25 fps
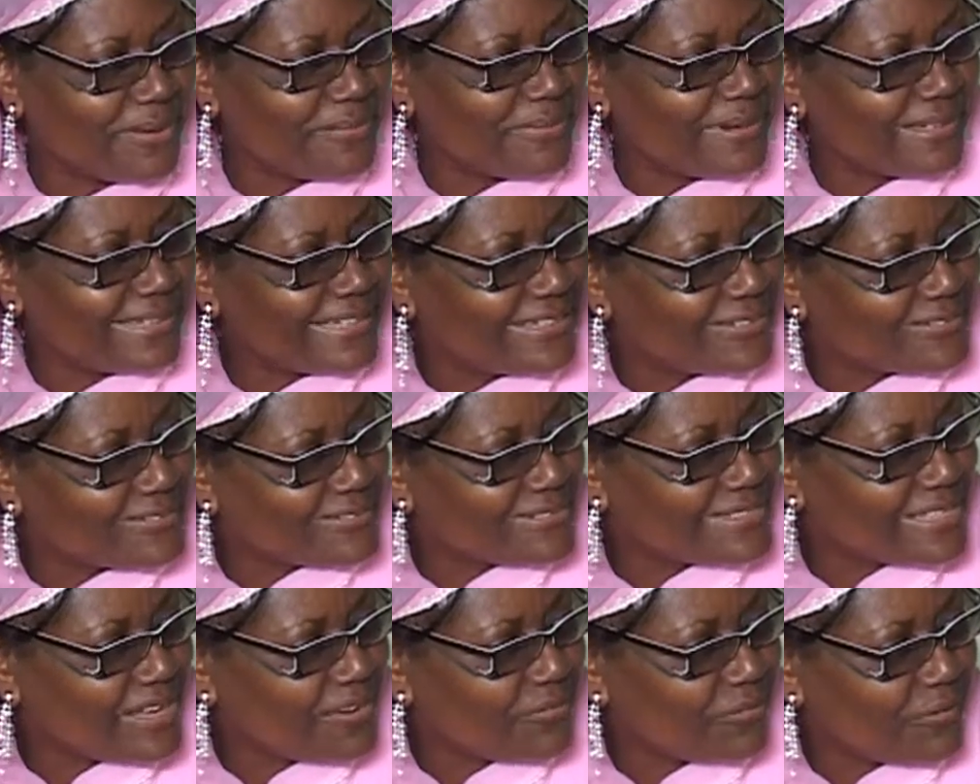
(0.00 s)
à Manège du
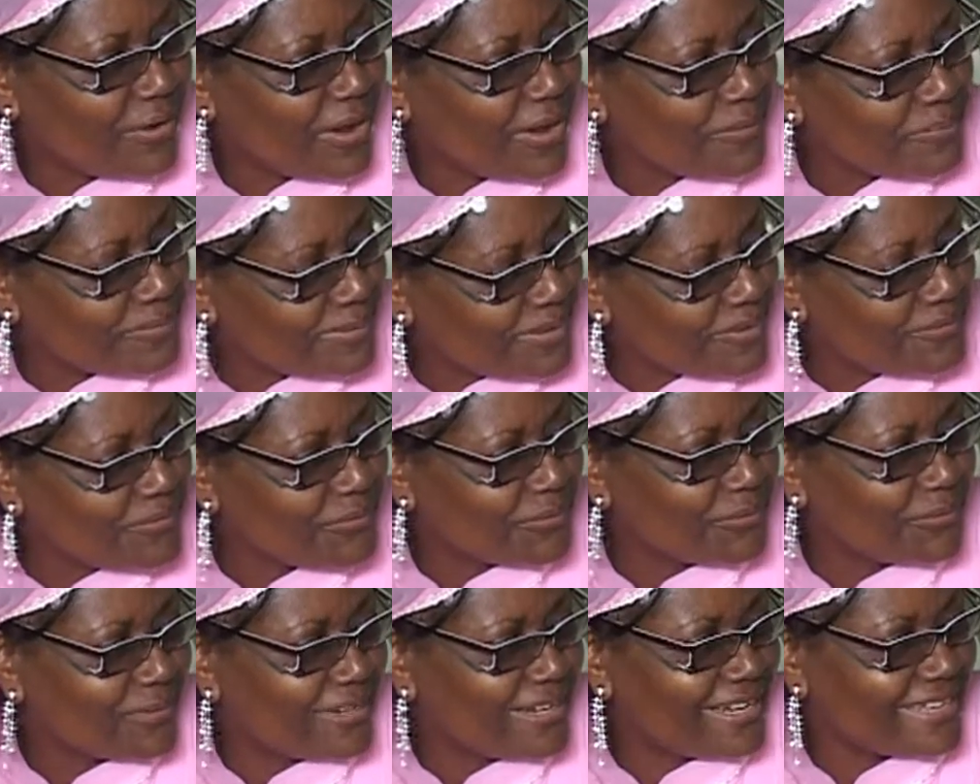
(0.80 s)
Savoir,
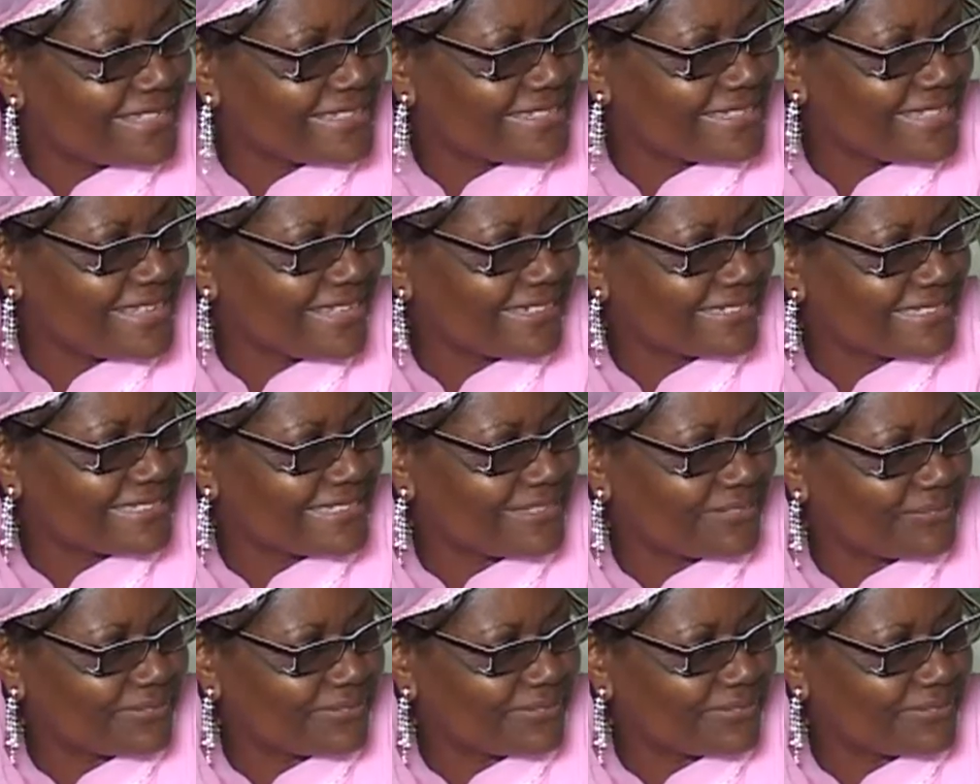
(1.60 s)
bienvenue à la CRT.